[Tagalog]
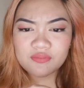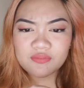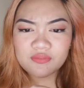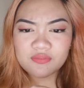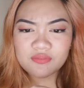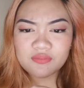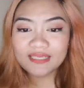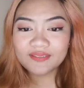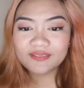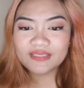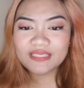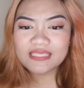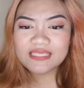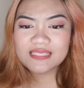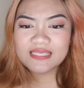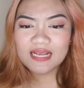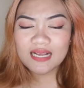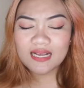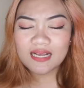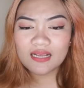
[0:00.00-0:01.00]
Hi,
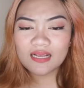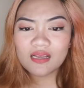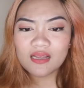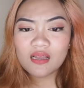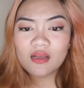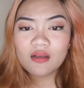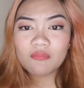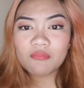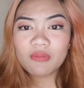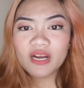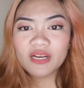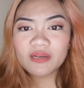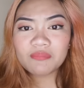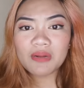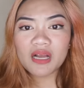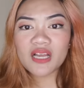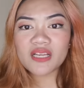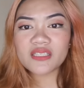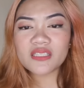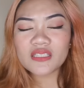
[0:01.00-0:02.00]
Cariza. Mark,
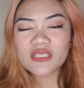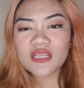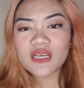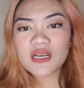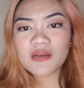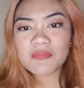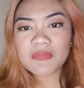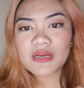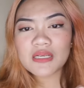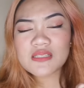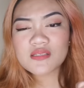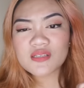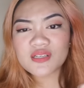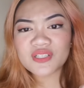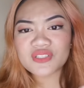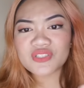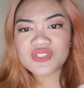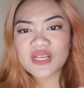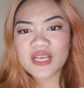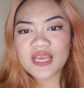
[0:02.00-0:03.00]
baka hindi nila
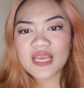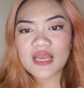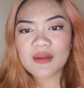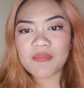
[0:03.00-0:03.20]
ma-search.